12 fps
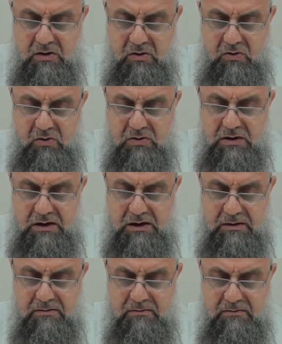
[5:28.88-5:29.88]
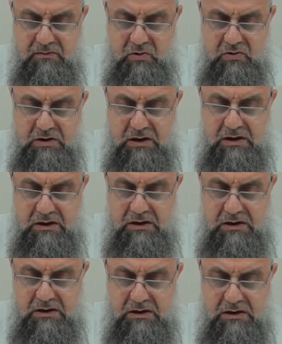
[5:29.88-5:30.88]
orada
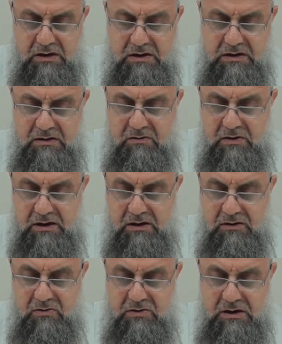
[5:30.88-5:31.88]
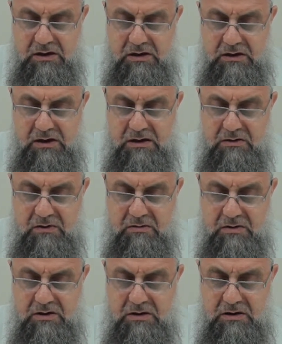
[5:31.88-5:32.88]
güzelliğin yarısı ona güzelliğin yarısı
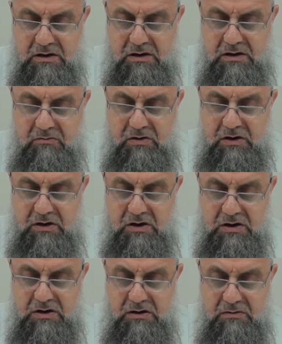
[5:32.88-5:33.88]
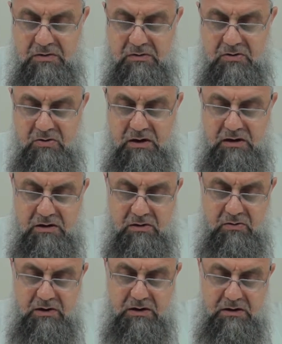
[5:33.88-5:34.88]
verilmişti. Beni karşıladı benim için hayırlı
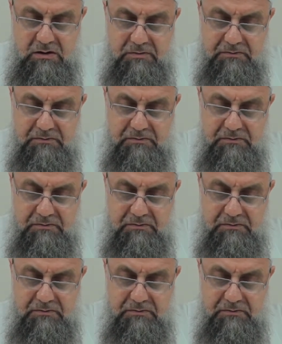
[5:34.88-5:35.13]
dua etti.